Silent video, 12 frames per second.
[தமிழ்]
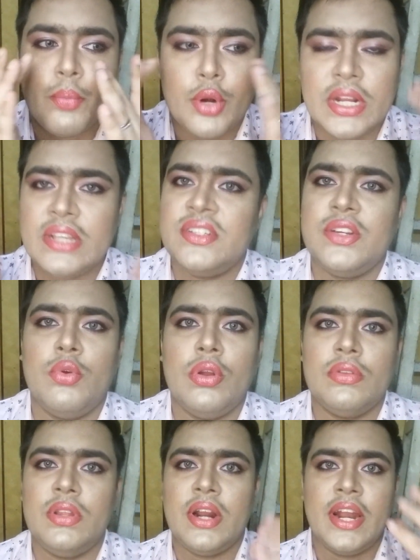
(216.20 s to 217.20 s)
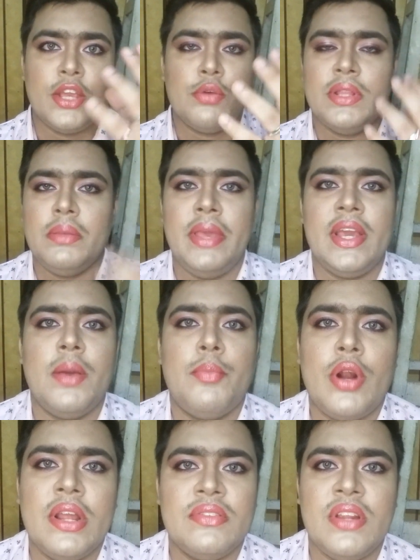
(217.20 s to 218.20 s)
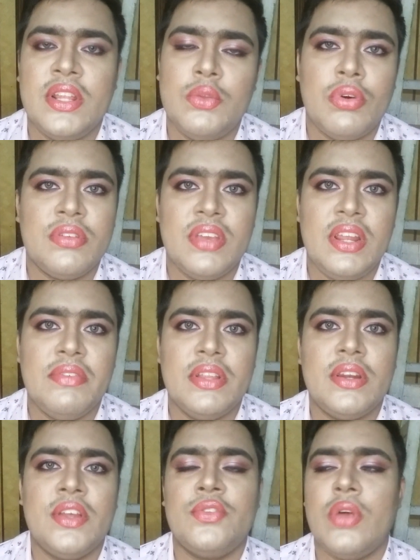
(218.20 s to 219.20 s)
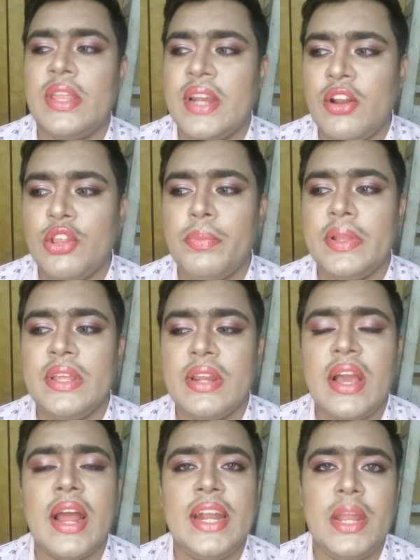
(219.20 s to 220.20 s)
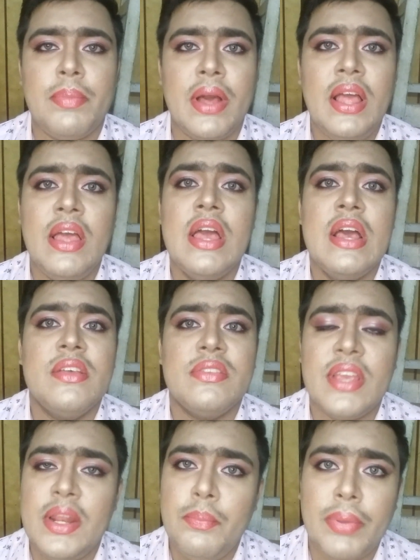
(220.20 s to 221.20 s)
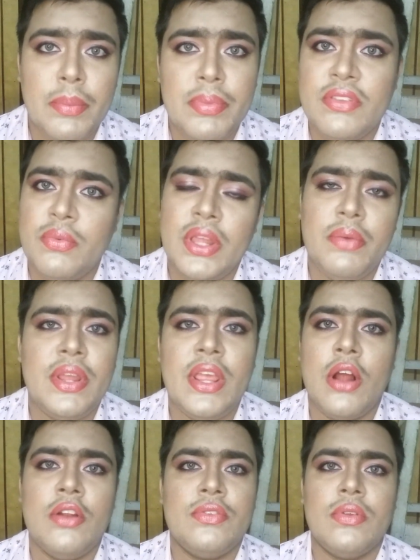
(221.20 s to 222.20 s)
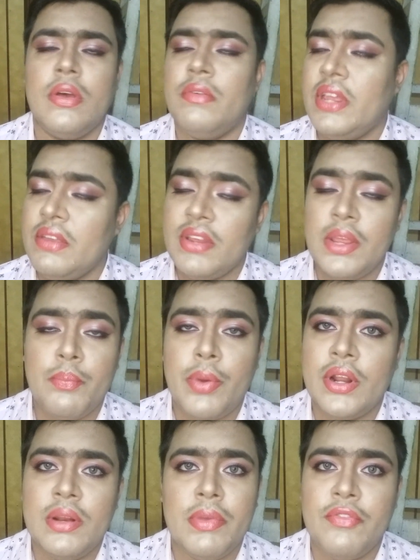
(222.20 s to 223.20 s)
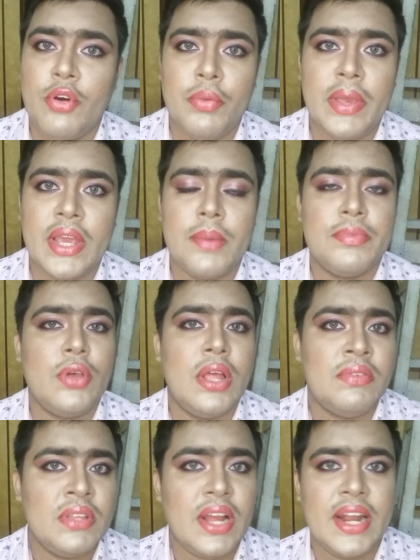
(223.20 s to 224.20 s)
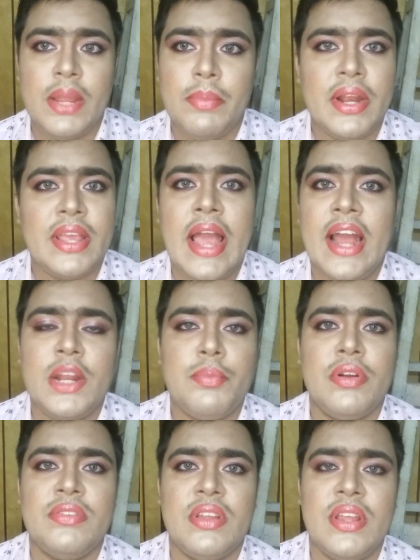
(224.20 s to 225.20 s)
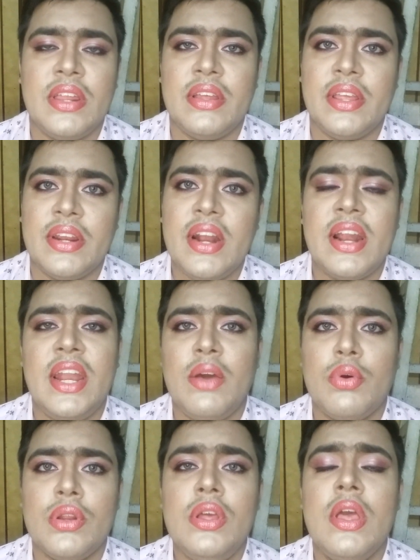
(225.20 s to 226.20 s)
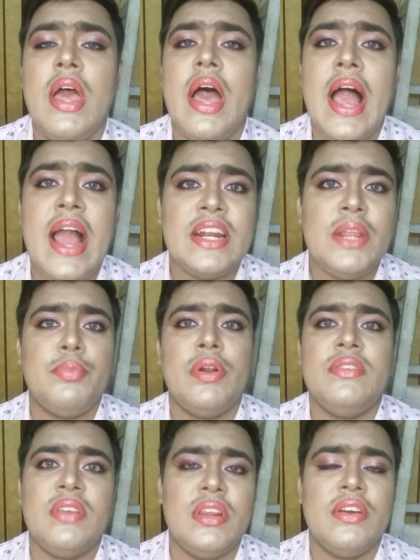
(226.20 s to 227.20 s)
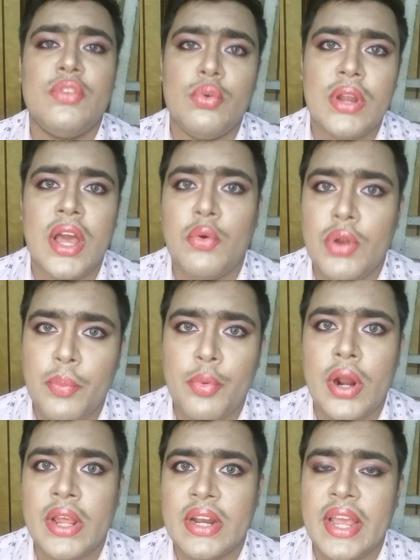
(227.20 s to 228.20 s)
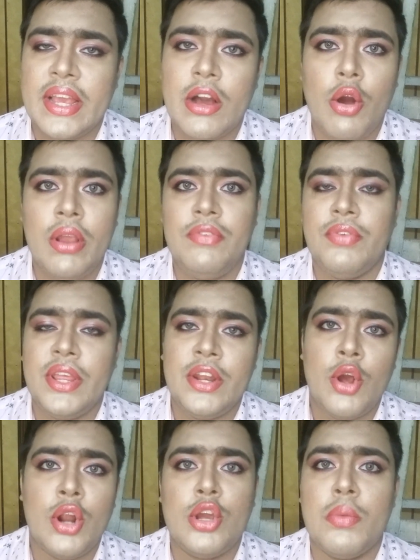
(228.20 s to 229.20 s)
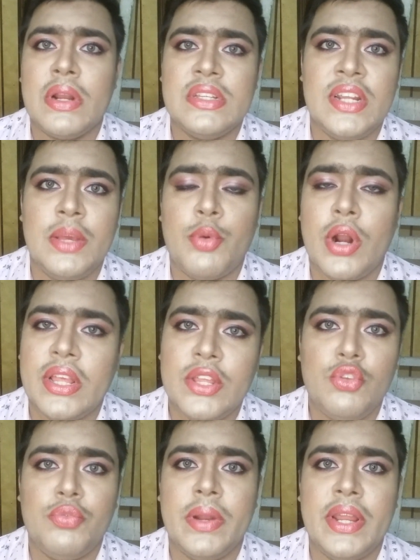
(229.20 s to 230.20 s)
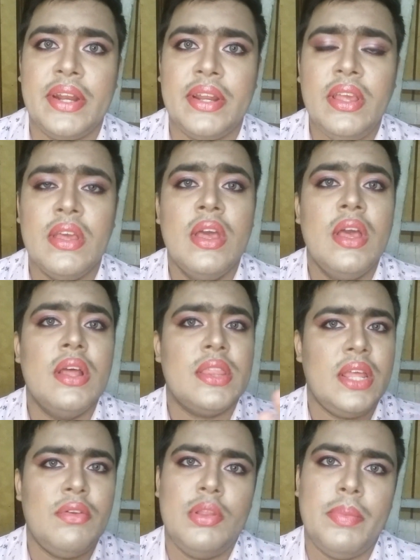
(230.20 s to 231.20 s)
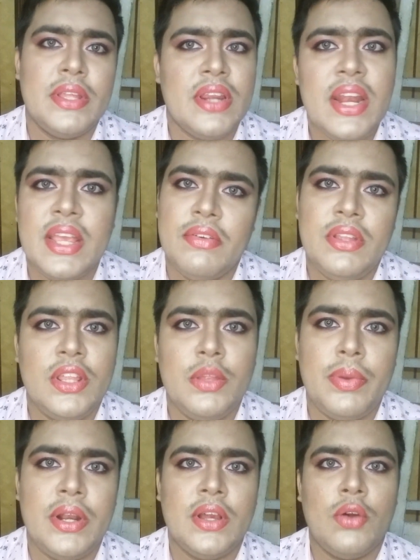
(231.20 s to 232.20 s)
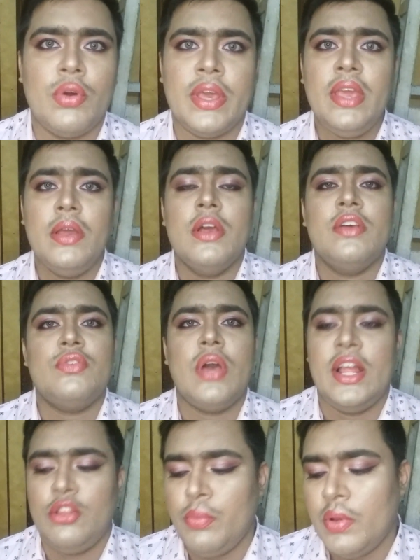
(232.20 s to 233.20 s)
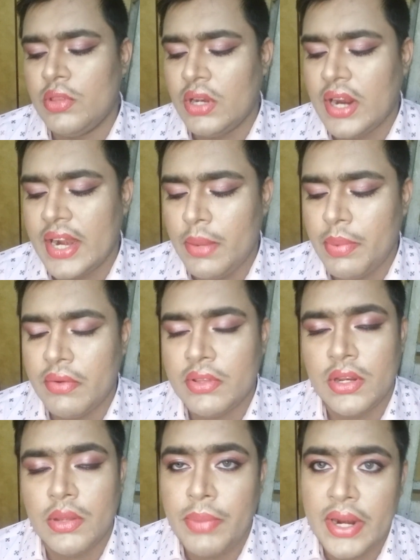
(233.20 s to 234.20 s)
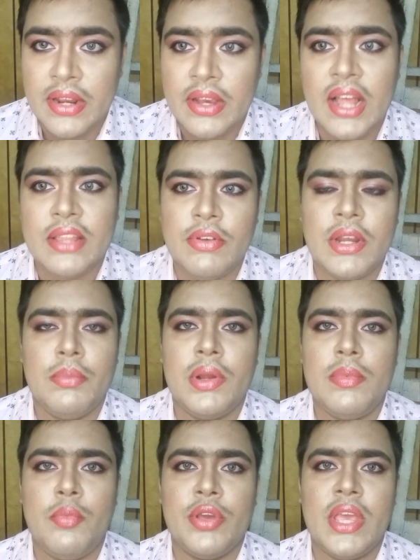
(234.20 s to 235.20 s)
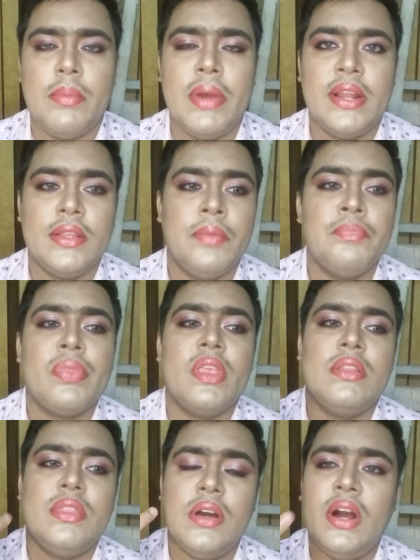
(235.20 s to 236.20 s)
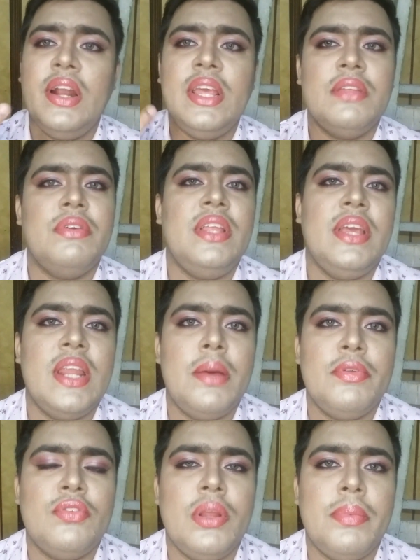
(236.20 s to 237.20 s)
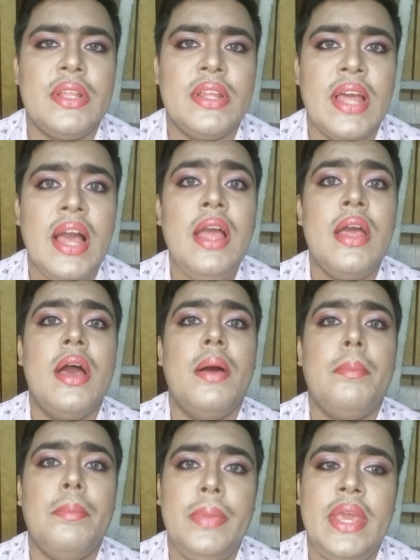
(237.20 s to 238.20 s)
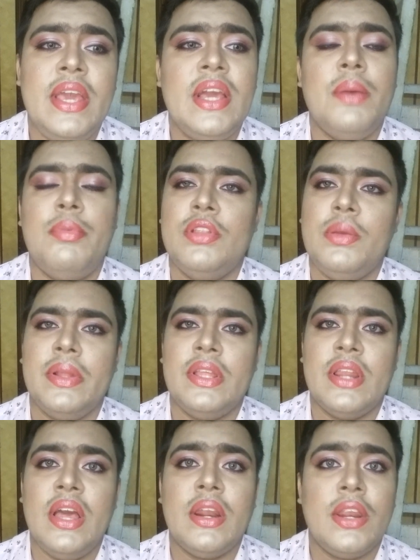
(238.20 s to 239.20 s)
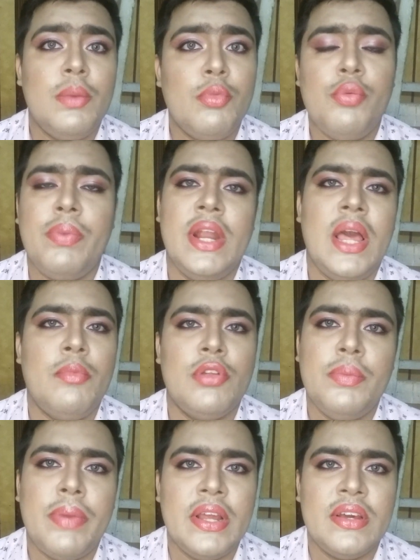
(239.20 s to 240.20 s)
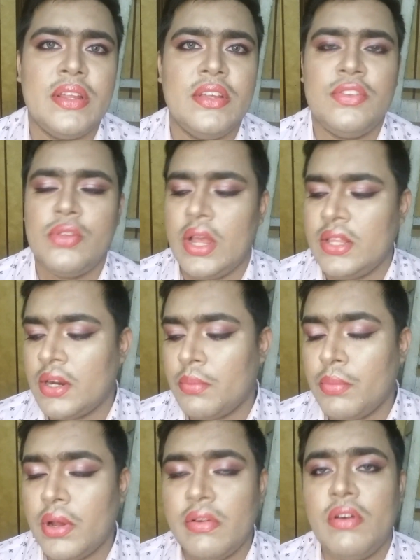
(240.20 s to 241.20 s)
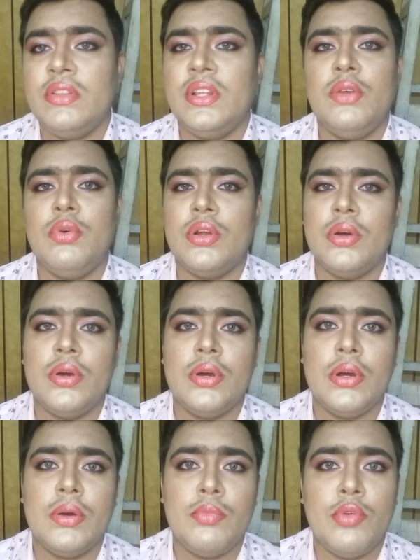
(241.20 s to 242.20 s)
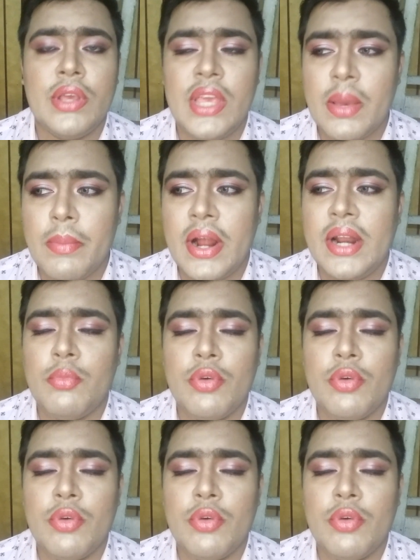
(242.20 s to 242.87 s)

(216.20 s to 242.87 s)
ப்ரொடெக்ஷன் உங்களுக்கு வந்துட்டு கிடைக்கும் அந்த மேக்கப் ப்ராடக்ட்ஸ்லேருந்து உங்கள் ஸ்கின் வந்துட்டு ஸோ அதனால் வந்து பார்த்திங்கன்னா கண்டிப்பாக ஸ்கின் ப்ரெப் இஸ் வெரி வெரி ஆல்சோ வெரி வெரி இம்பார்ட்டன்ட் பிஃபோர் மேக்கப் ஸோ அது வந்து கண்டிப்பாக நீங்கள் ஆக்டிபான் ஸ்கின்னாக இருக்கிறீங்கன்னா நல்ல ஒரு ஆக்டிபான் ஸ்கின்னுக்கு சூட் ஆகக்கூடிய ப்ராடக்ட் லைக் ஆயில் ஃப்ரீ நான் கமடஜெனிக் ப்ராடக்ட் யூஸ் பண்ணிக்கிட்டு தென் வந்து பார்த்திங்கன்னா நீங்கள் வந்து இது பண்ணுங்கள் ஓகே ஸோ அதுவுமே வந்துட்டு கண்டிப்பாக வந்துட்டு பண்ணுங்கள் அது ரொம்ப ரொம்ப முக்கியமானது தேர்ட் இது வந்து என்ன அப்படி சொல்லி பார்த்தீங்கன்னா மேக்கப் வந்து பார்த்திங்கன்னா ரிமூவ் பண்ணாமல் வந்து படுக்கிறது ஸோ அது ரொம்பவே வந்துட்டு ஒரு முக்கியமான